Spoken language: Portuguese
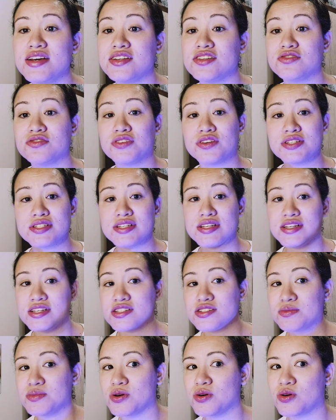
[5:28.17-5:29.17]
Se não fosse
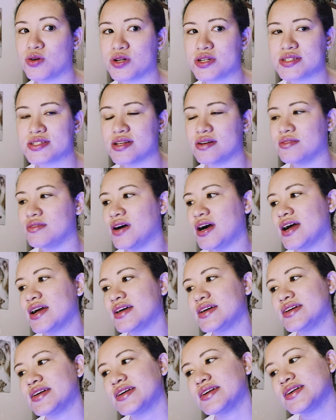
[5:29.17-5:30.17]
isso, meu coração,
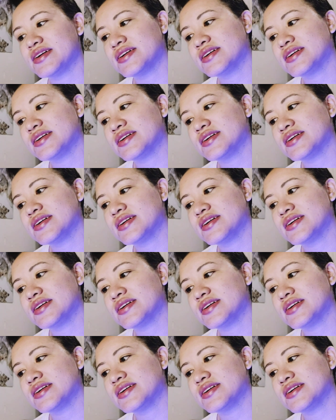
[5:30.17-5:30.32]
ai,